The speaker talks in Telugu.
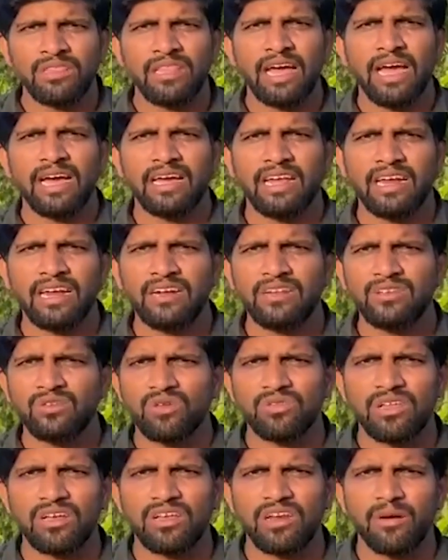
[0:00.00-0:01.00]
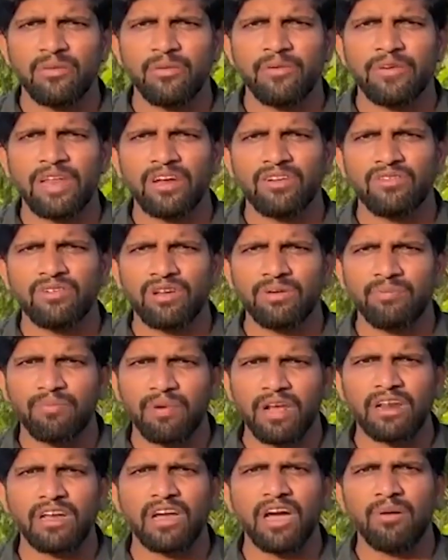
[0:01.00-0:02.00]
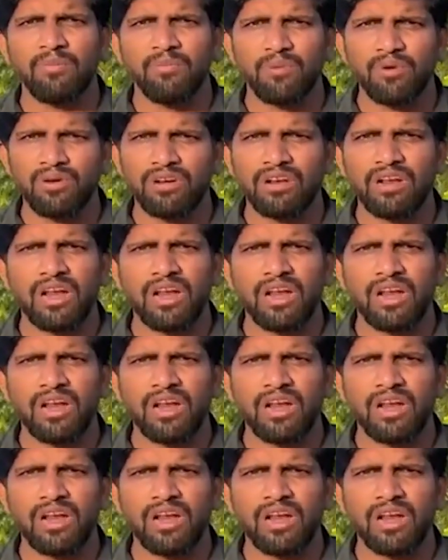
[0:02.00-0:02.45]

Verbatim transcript: దయాకర్ రెడ్డి సొంత గ్రామమైనటువంటి పర్కాపూర్